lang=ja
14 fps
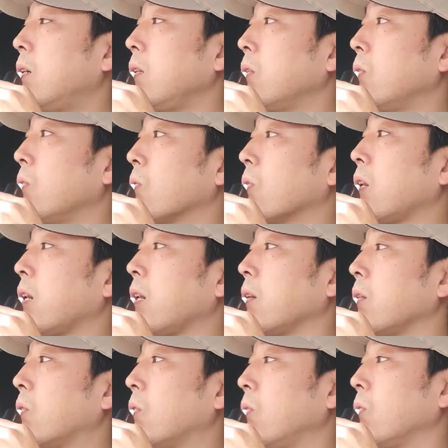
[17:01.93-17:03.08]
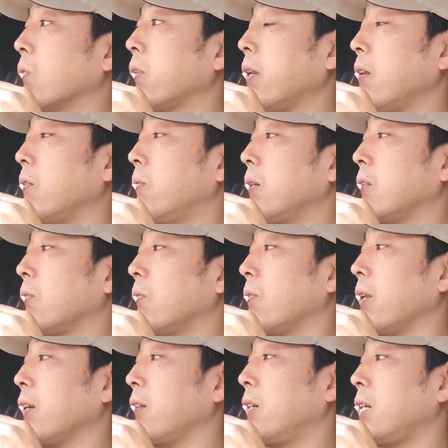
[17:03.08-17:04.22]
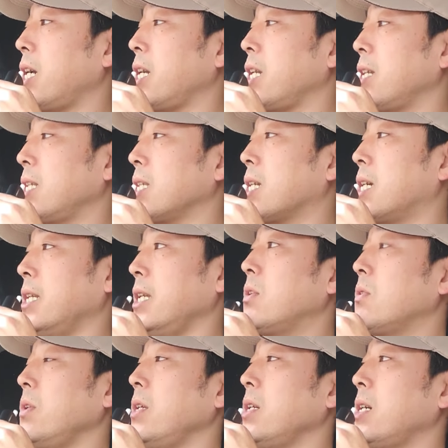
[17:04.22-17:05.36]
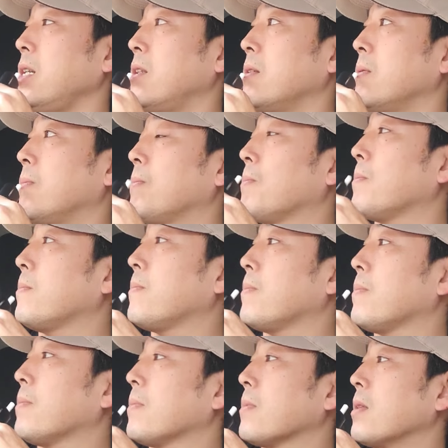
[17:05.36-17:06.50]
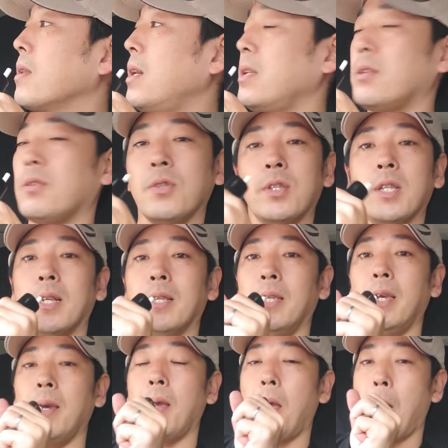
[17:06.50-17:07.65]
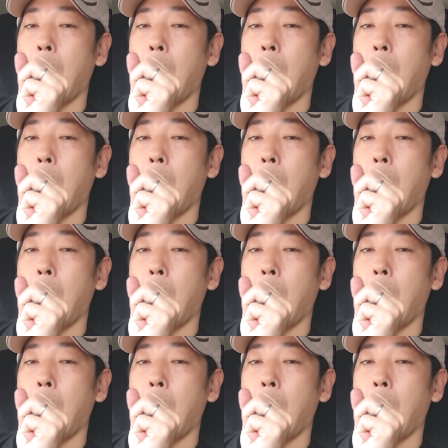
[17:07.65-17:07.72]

あとの変更点はそれぐらいですかね、とりあえず。えー、ついたんで。